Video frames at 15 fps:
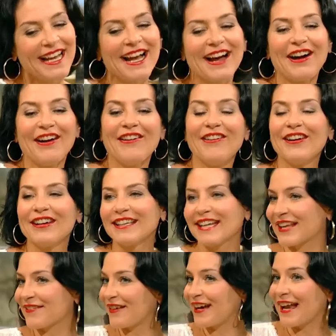Der Druck,
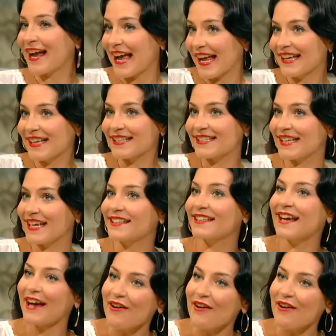einen kranken Menschen zu